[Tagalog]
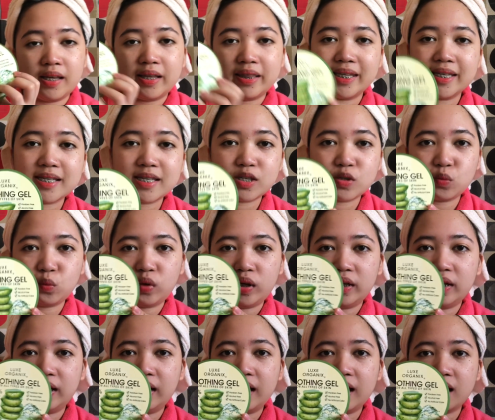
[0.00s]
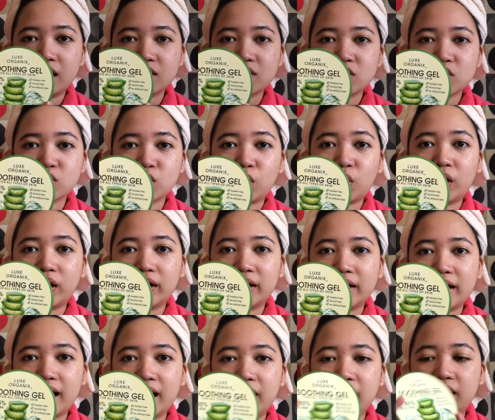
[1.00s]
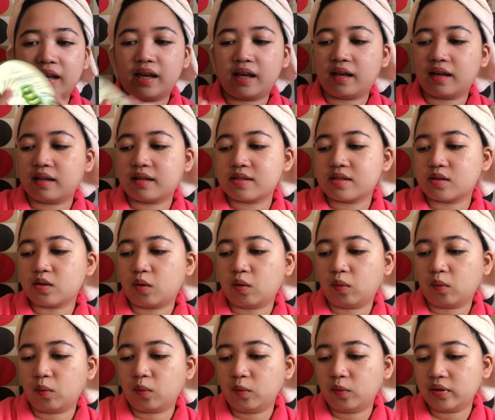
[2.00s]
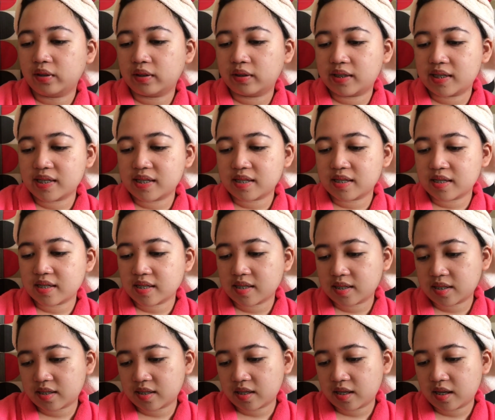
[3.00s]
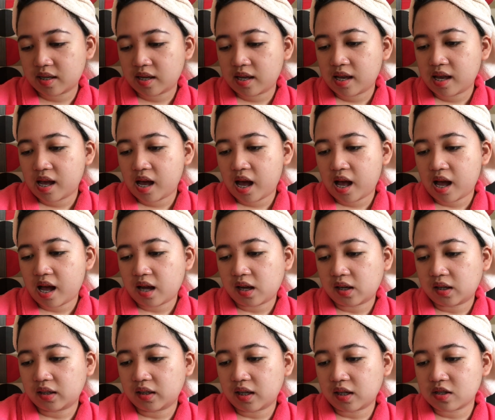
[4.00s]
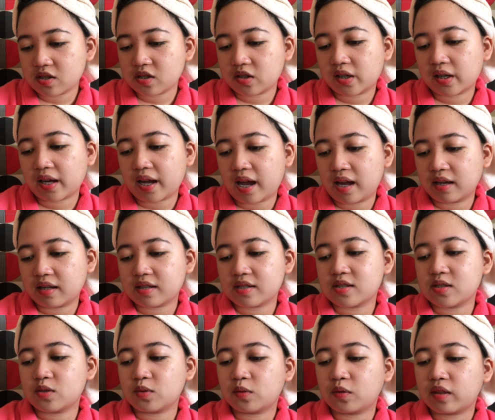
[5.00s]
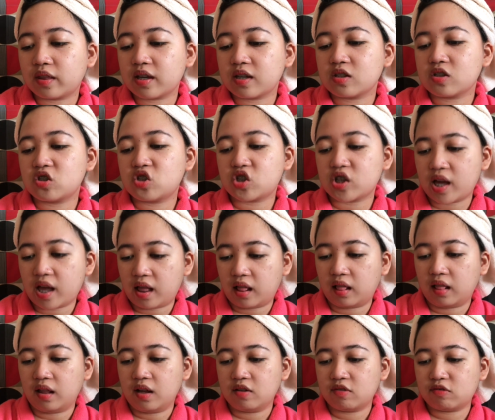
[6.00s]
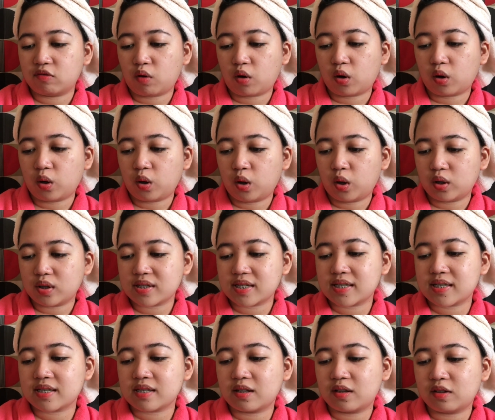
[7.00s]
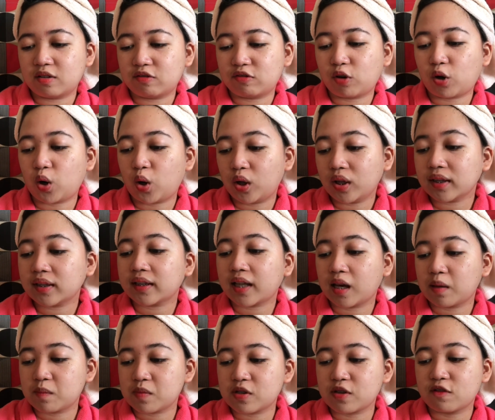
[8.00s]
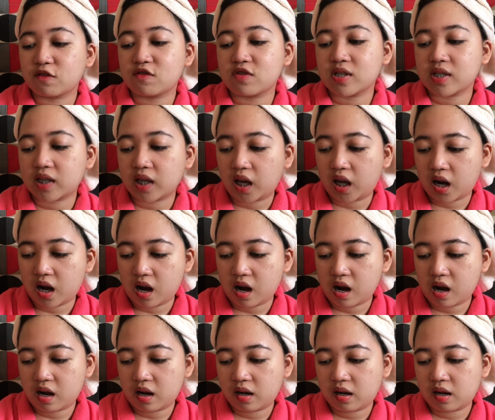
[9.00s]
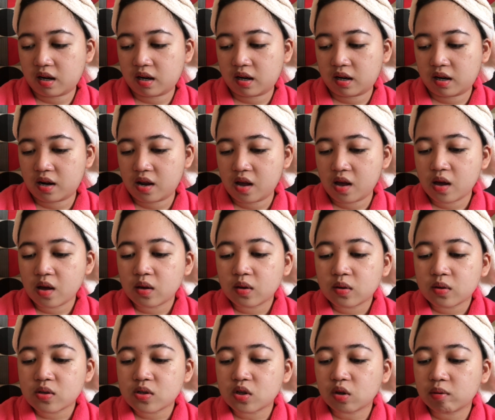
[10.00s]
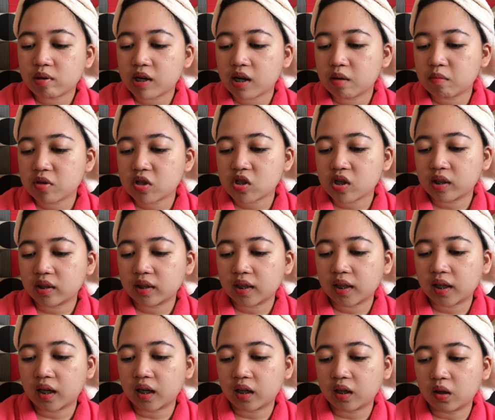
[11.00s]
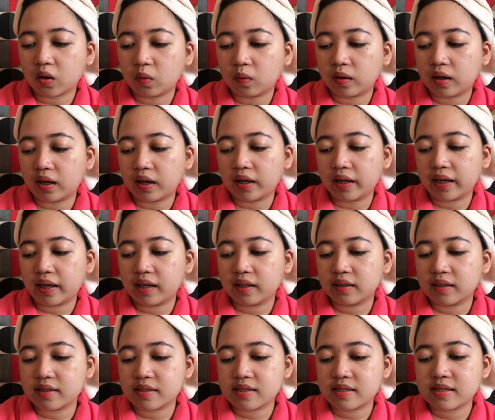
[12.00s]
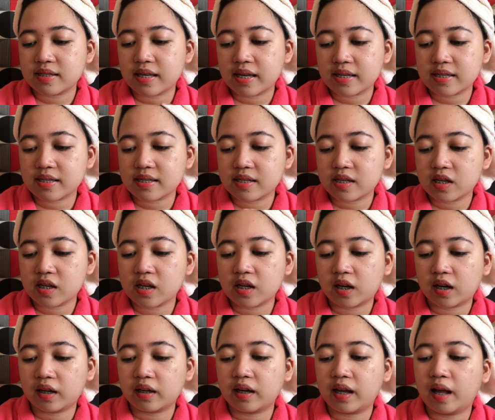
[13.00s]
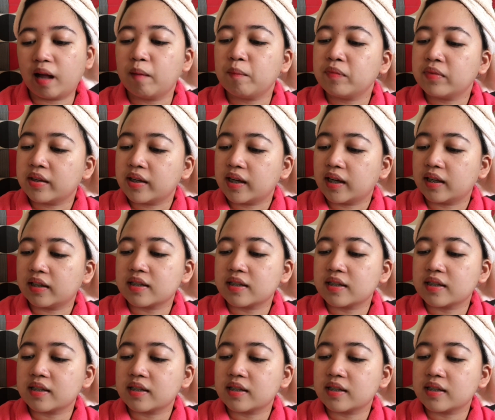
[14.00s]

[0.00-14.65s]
this one Lux Organic so this is a Lux Organic soothing gel for all for all types of skin so marami siyang nagagawa and it says here na it